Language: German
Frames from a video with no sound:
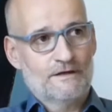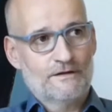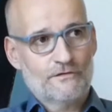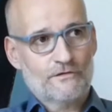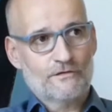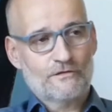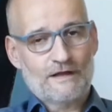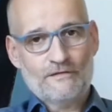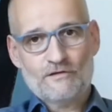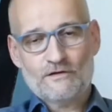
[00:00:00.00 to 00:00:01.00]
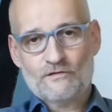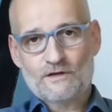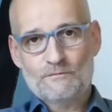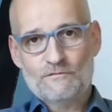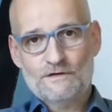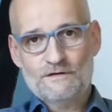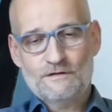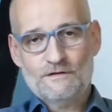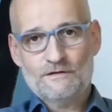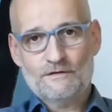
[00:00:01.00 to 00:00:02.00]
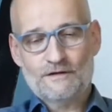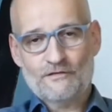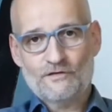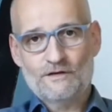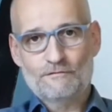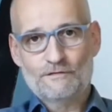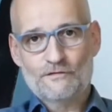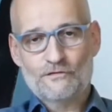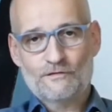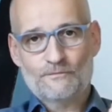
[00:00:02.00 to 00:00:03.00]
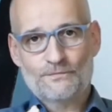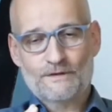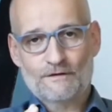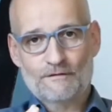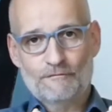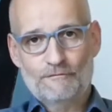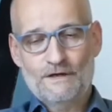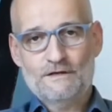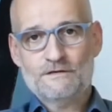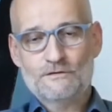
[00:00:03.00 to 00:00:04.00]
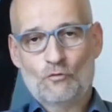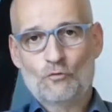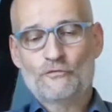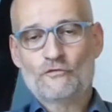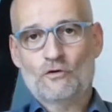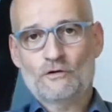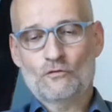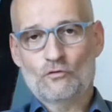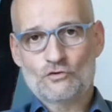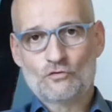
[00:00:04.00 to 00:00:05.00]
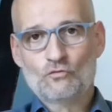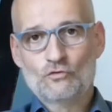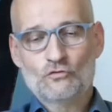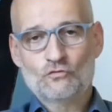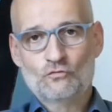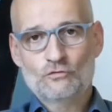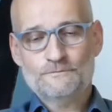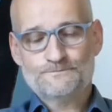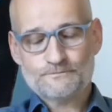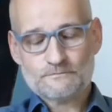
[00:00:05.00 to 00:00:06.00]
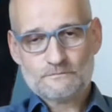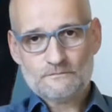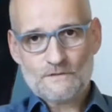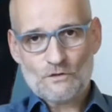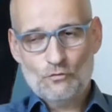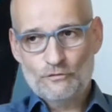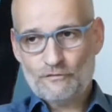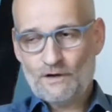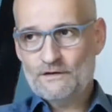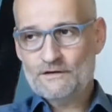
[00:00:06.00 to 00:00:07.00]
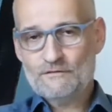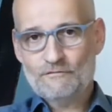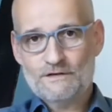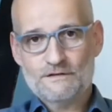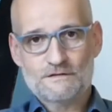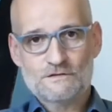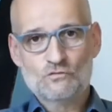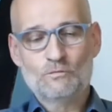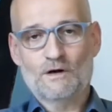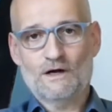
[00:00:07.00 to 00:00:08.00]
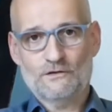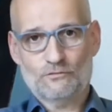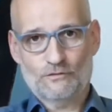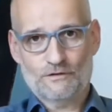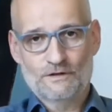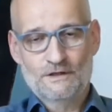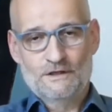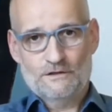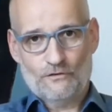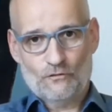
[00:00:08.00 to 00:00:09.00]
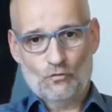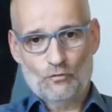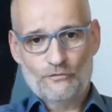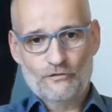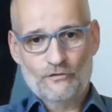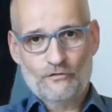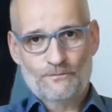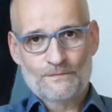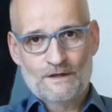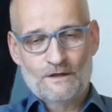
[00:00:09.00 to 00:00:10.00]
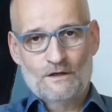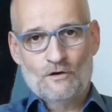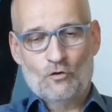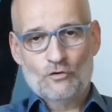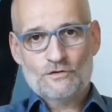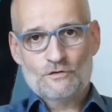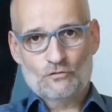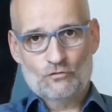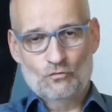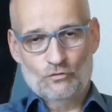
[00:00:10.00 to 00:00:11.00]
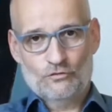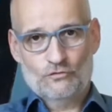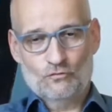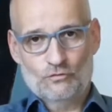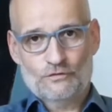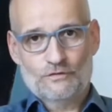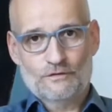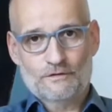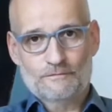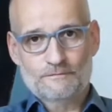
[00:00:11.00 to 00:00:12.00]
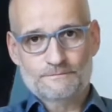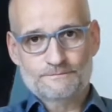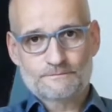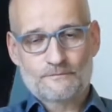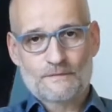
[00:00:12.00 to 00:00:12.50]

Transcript: ist es ganz extrem wichtig, dass ihr wisst, welche Obstsorten euch gut tun und vor allen Dingen, welche Zubereitung des Obstes euch gut tut. Ähm,